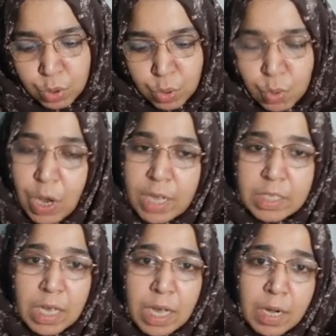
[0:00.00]
দু
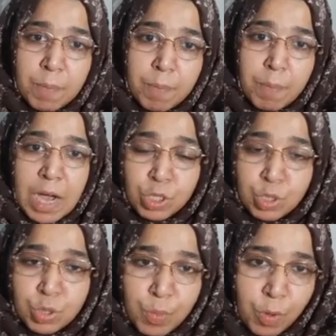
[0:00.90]
হাজার
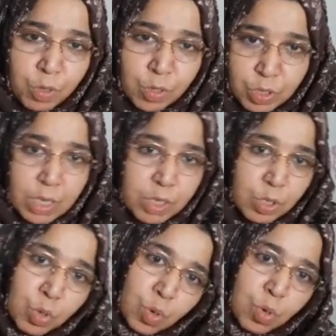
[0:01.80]
পাঁচশো পঞ্চাশ
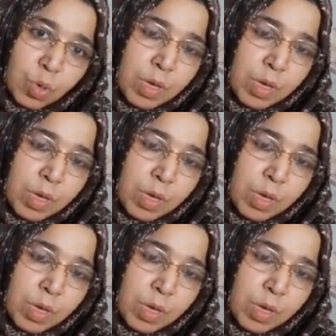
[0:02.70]
লোক